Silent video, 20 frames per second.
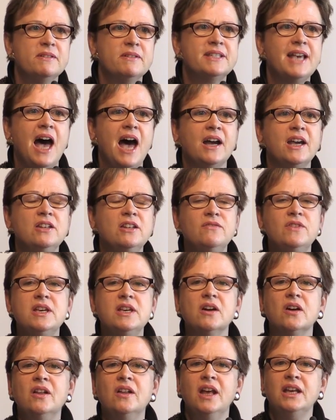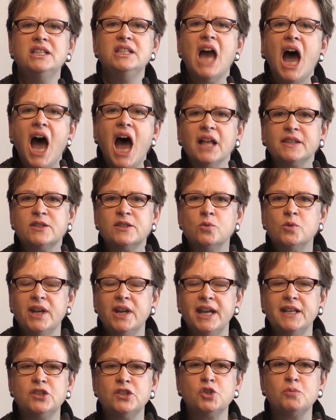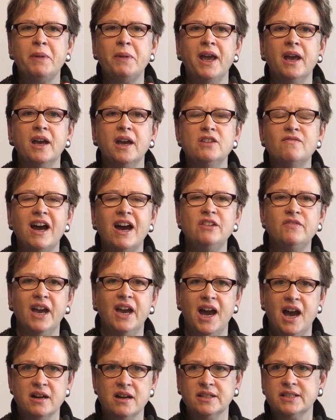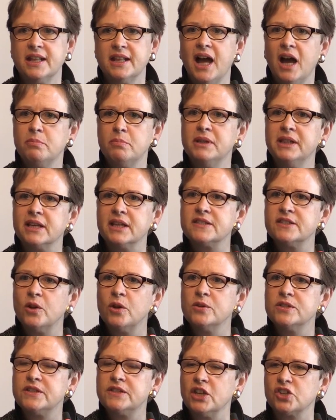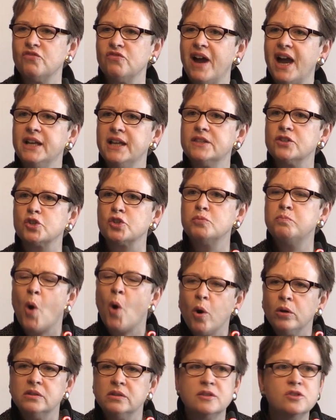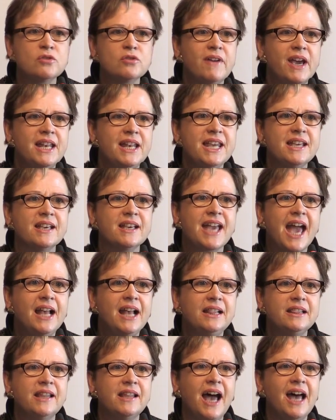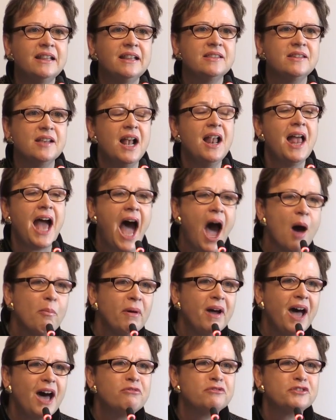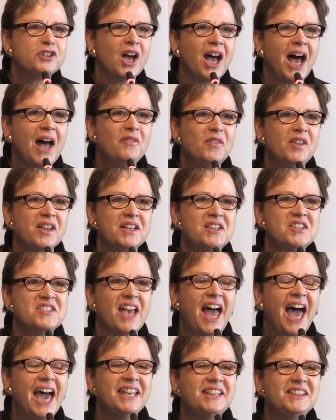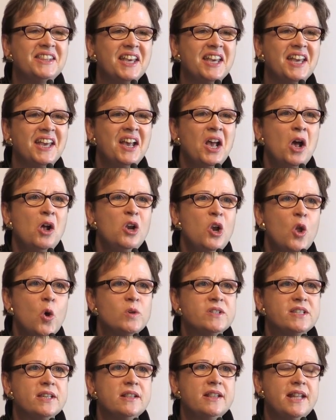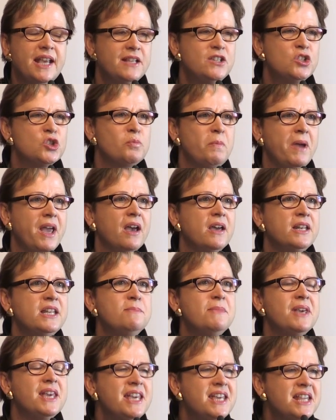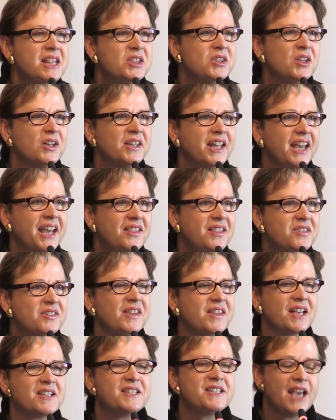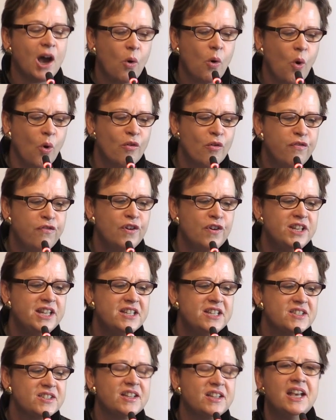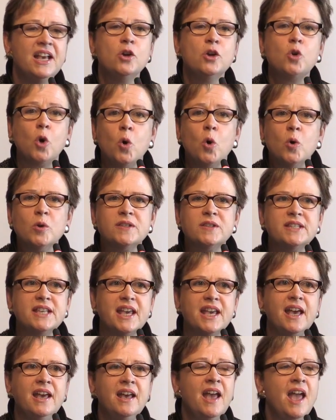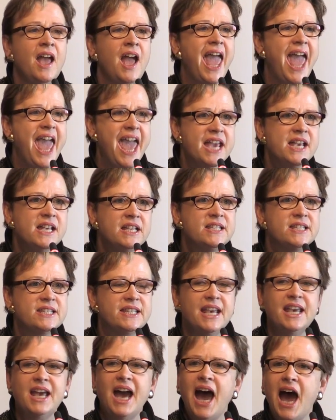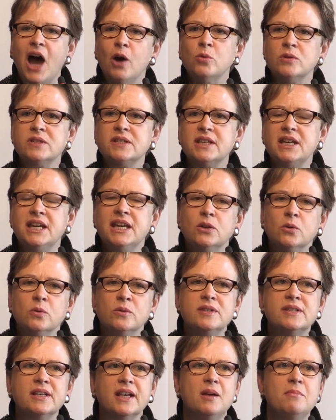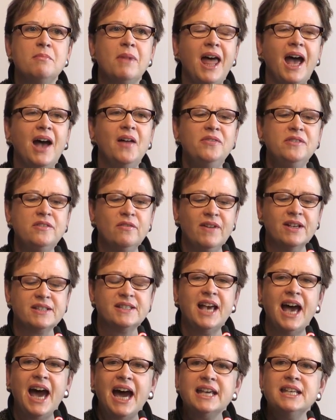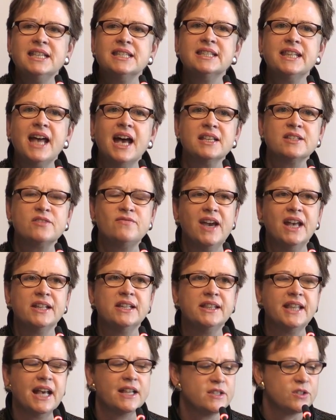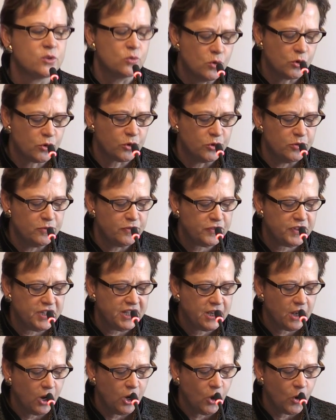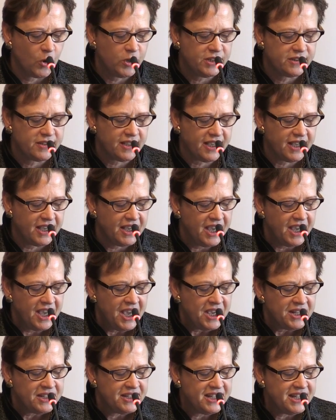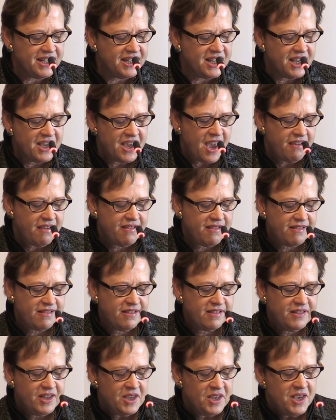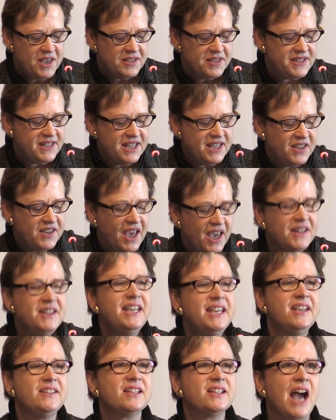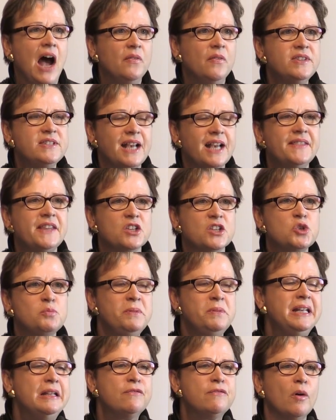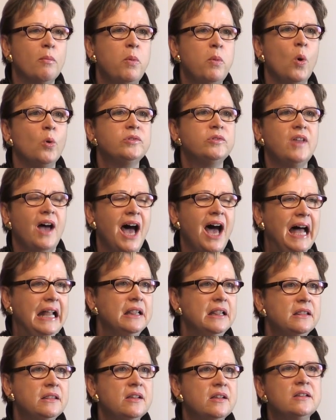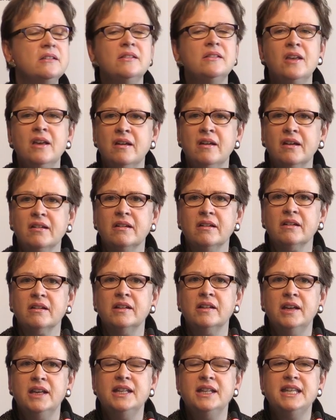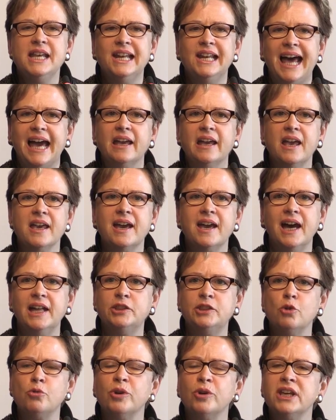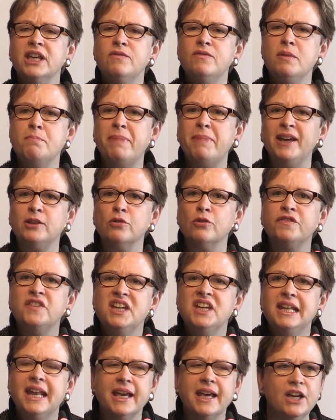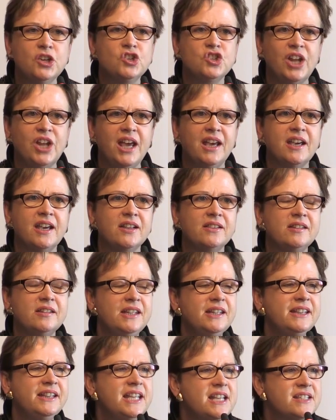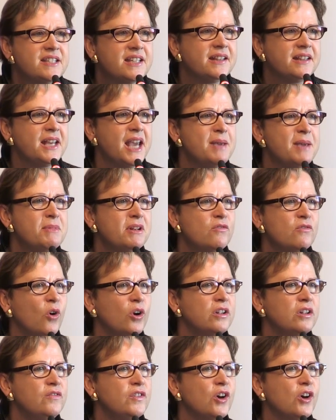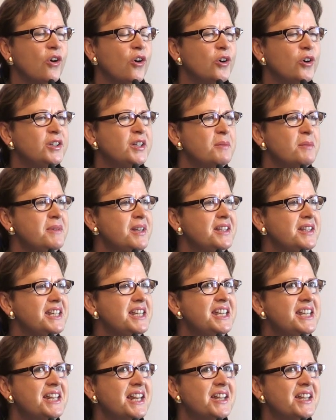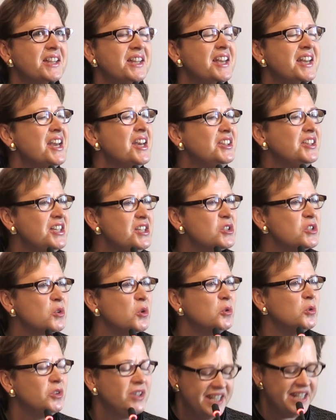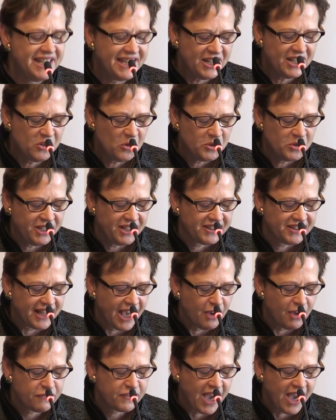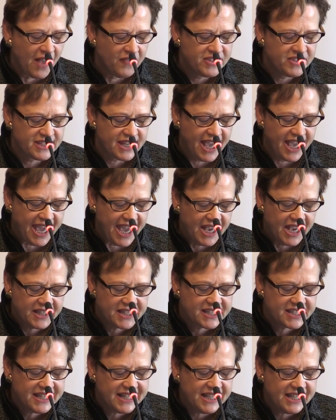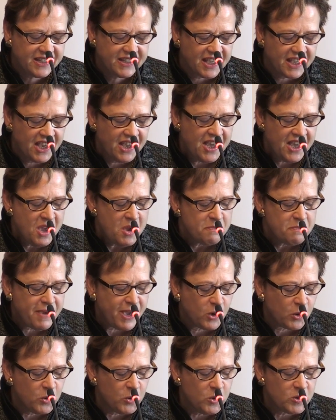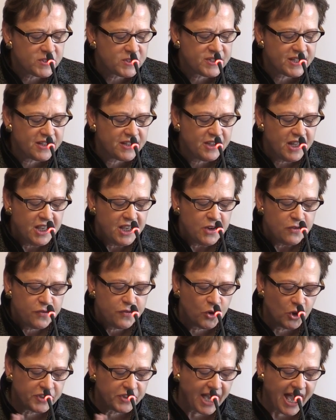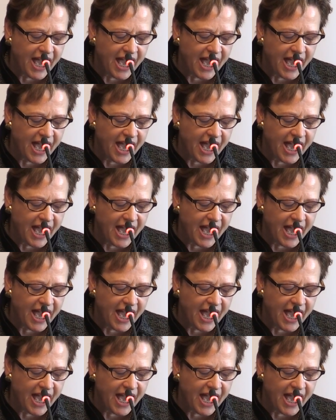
sagen wir Ja zu Netzsperren, weil wir Angst haben, dass sonst der Schweizer Sport zu wenig Geld hat. Aber auf der anderen Seite lösen Netzsperren im Internet, das ja offen ist, große Ängste aus in unserem Land. Was heißt das? Werden dann zukünftig Leute, die äh, sich nicht ganz an das Spielverbot halten, äh, in die gleiche Kategorie wie Pädophile gesteckt? Diese Themen wollen wir heute mit Ihnen diskutieren und ich darf ganz herzlich begrüßen für